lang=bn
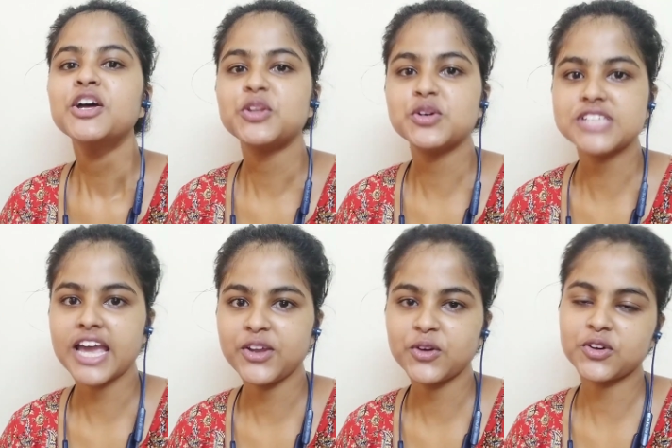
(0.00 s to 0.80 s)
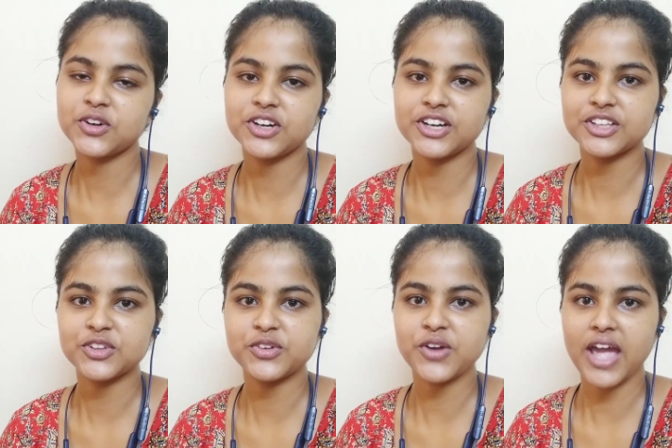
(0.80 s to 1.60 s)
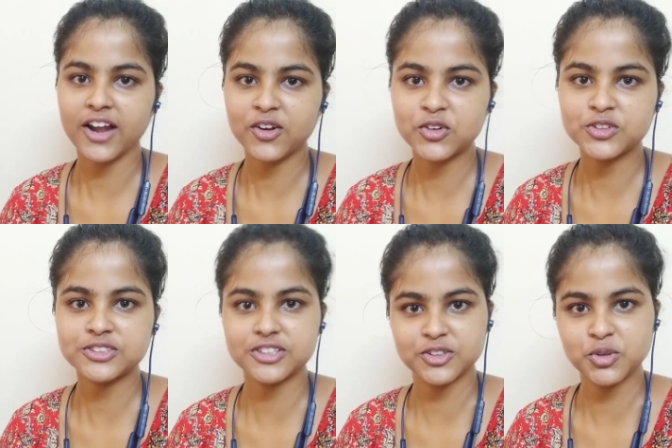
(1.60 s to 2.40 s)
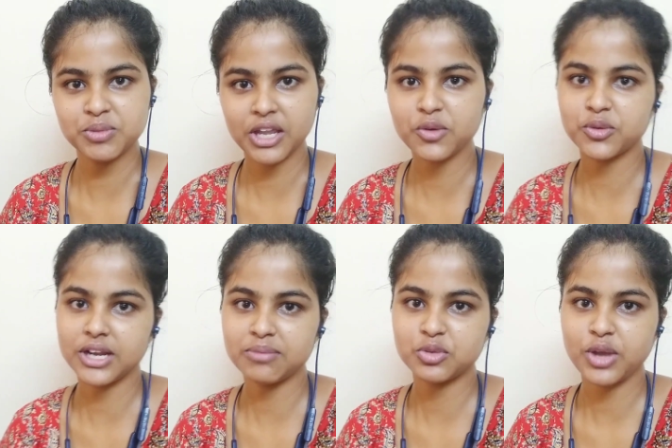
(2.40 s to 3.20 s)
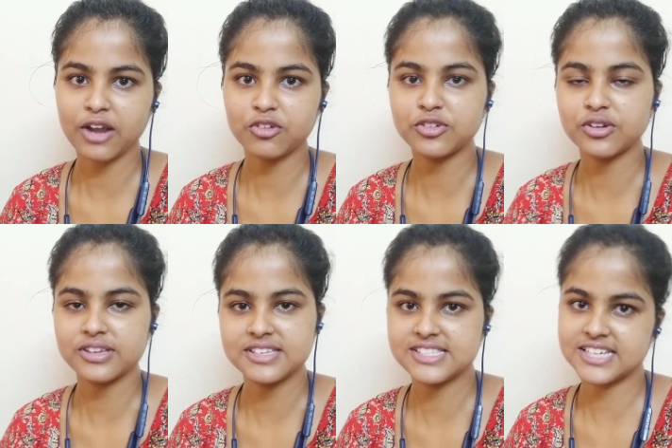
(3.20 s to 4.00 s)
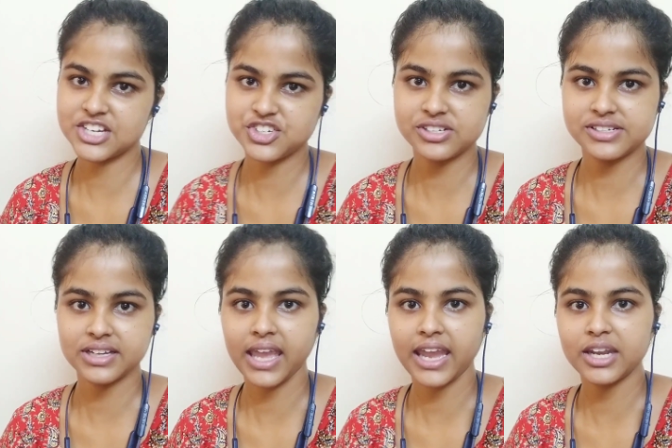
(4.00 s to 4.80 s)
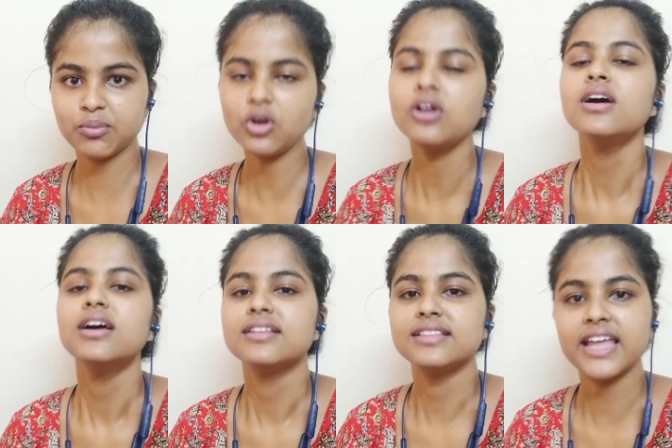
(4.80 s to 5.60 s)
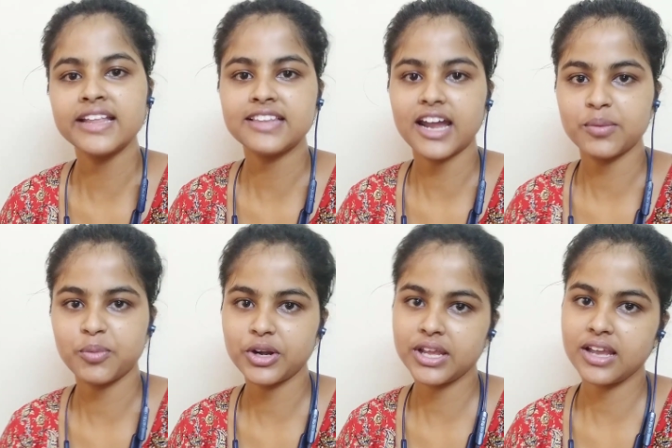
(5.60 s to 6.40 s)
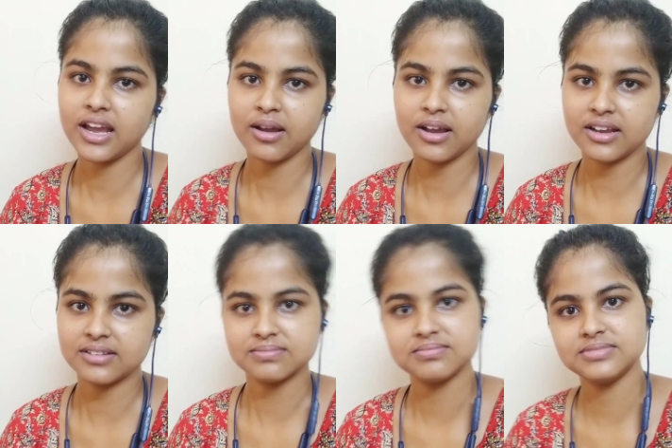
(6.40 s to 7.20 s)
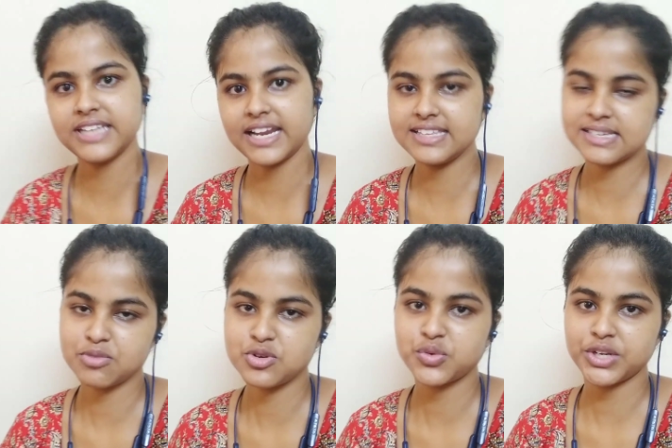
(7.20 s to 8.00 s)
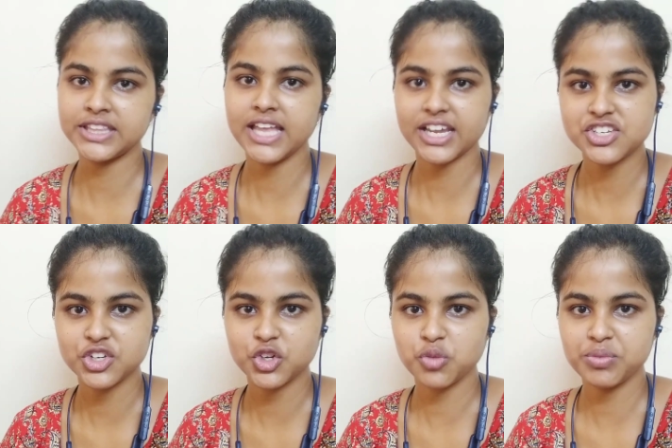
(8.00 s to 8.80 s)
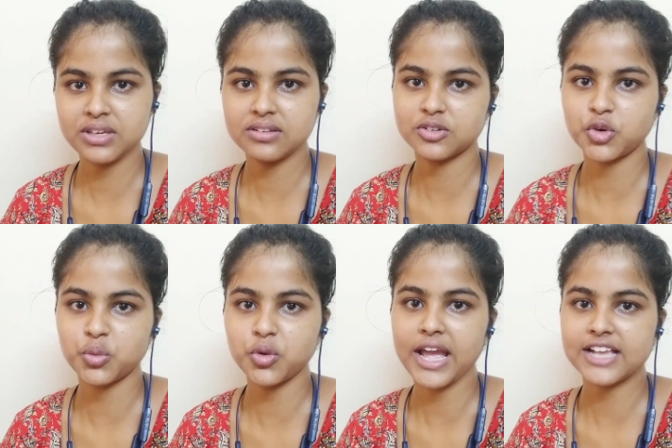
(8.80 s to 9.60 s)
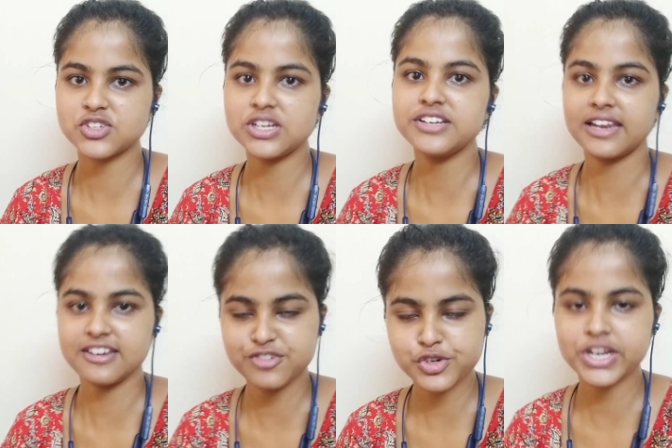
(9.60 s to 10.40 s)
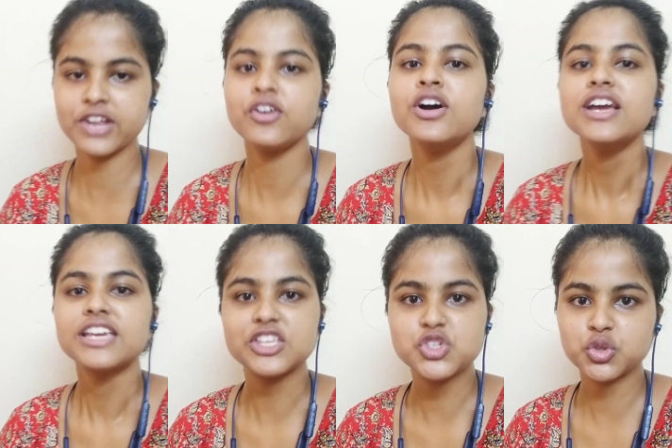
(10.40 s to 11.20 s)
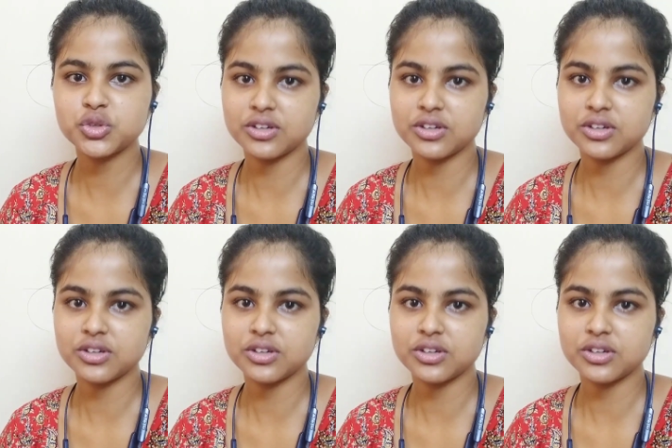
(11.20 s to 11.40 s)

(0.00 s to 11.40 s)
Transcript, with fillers: তো যাই হোক তো এখন ঘুম থেকে উঠলাম তো এখন এখন ওই চিয়া সিডটা খেয়ে নেব দেন তারপরে ডেলি যেমন রুটিন থাকে সেরকমই করব অ্যাকচুয়ালি ডেলি রুটিনেরও কিছু